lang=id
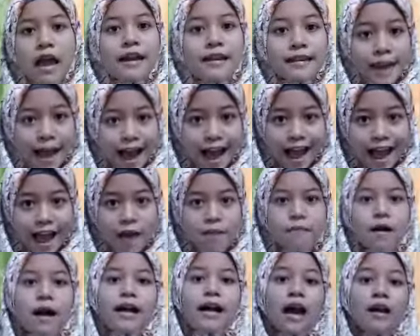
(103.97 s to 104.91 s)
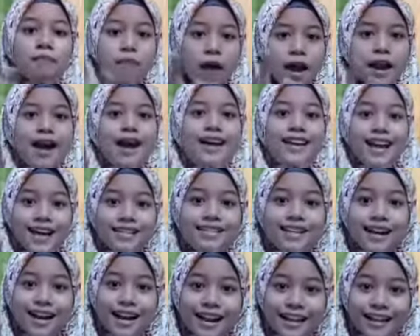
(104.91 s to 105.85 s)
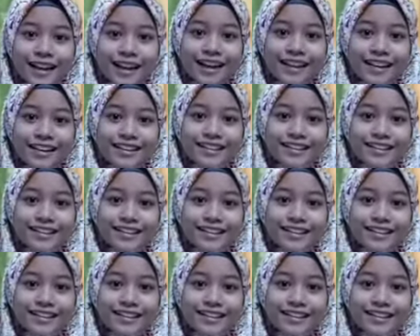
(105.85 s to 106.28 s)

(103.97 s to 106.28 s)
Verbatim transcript: Nah, bagaimana ya caranya?